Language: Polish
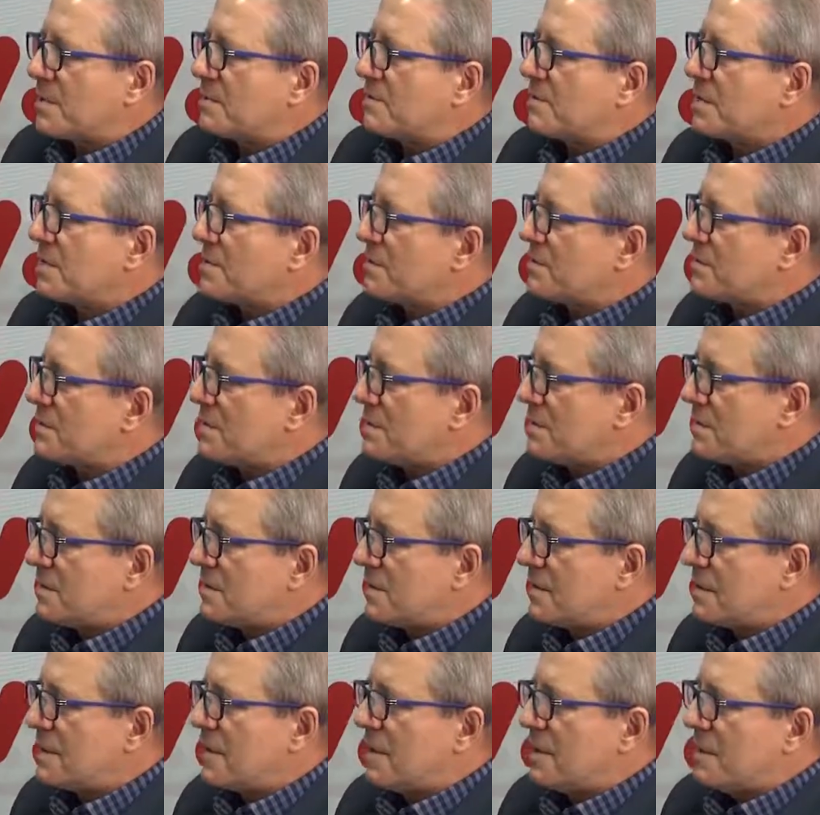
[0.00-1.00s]
1
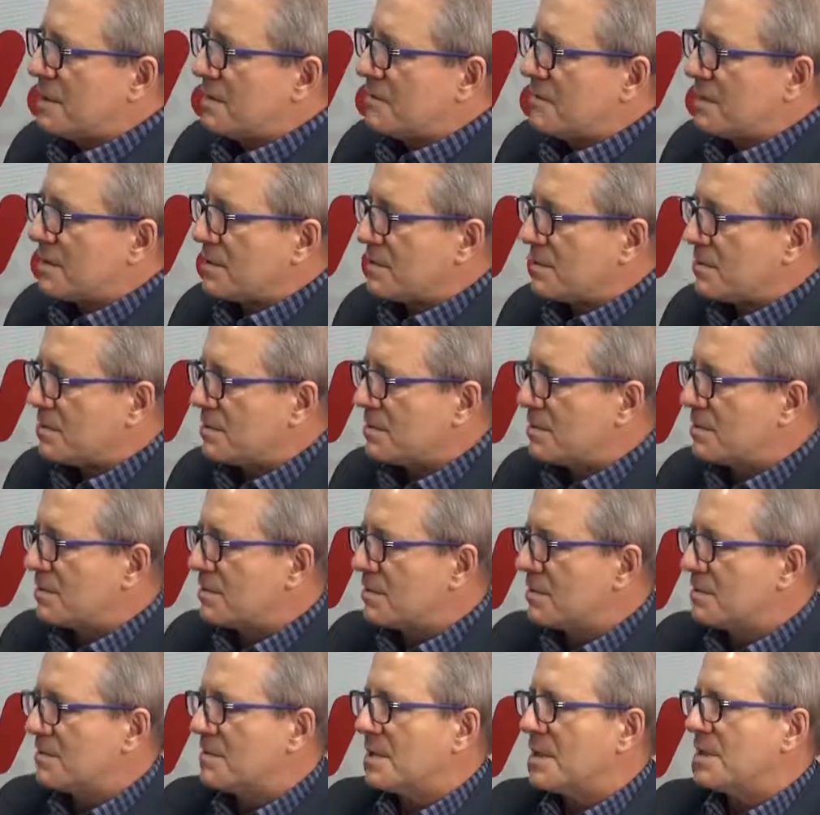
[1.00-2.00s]
stycznia
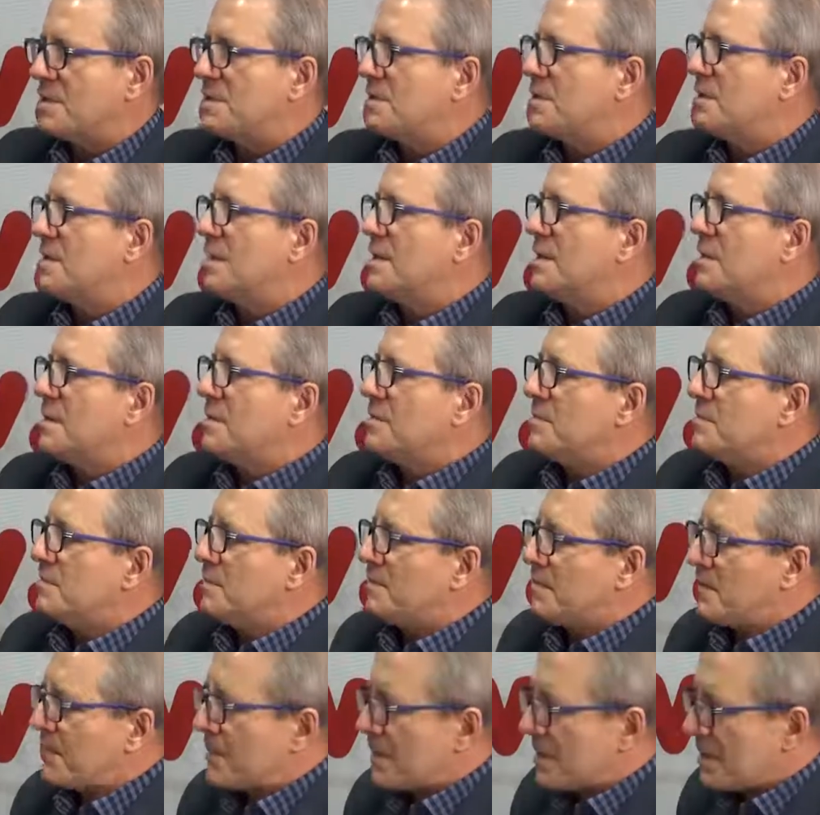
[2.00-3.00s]
2018
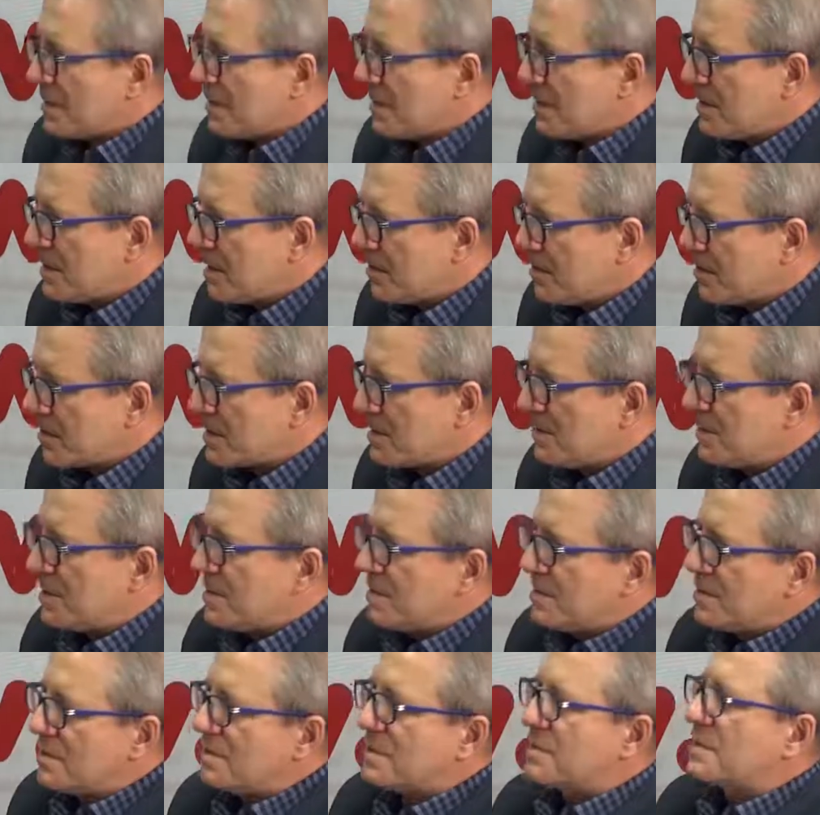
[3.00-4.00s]
nie może być
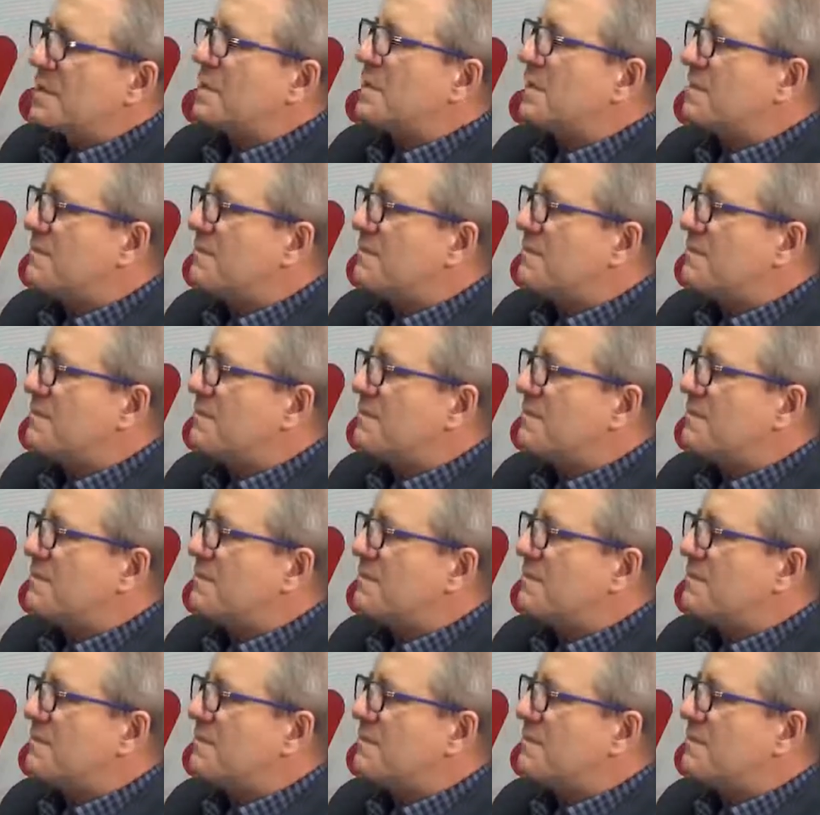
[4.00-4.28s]
niższe niż